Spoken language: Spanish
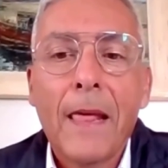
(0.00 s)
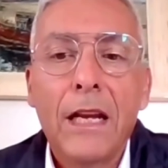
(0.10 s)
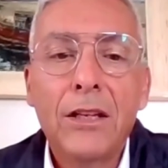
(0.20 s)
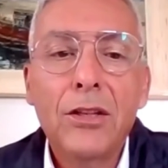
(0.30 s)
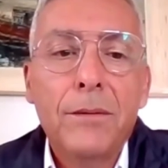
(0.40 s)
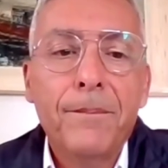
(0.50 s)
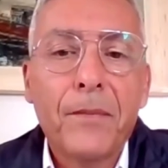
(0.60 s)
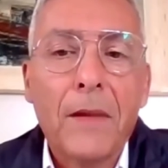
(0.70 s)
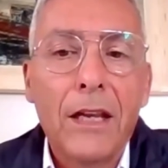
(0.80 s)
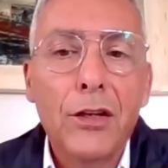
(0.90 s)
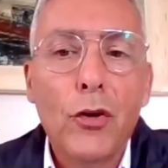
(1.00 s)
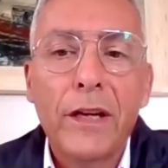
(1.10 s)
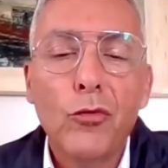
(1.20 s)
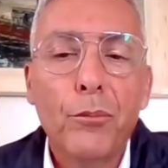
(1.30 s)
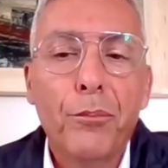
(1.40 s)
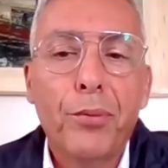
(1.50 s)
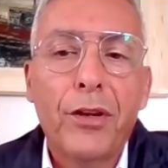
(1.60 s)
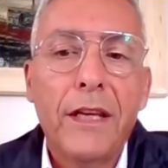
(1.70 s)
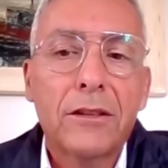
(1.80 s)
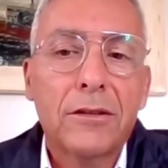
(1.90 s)
Mm, no es un
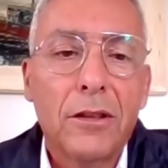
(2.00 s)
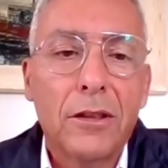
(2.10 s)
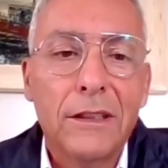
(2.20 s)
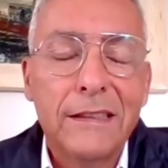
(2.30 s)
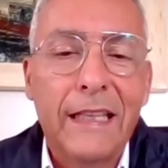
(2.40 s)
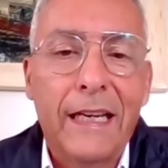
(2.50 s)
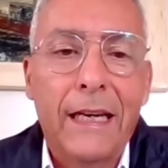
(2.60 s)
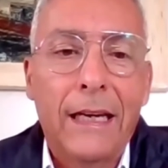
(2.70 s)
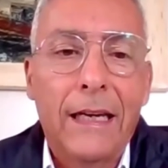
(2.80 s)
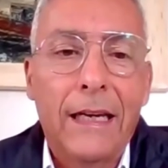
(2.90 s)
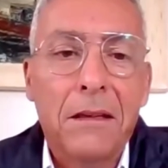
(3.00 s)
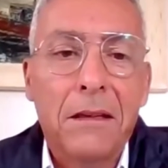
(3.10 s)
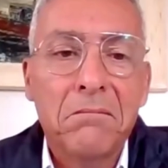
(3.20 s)
proyecto de,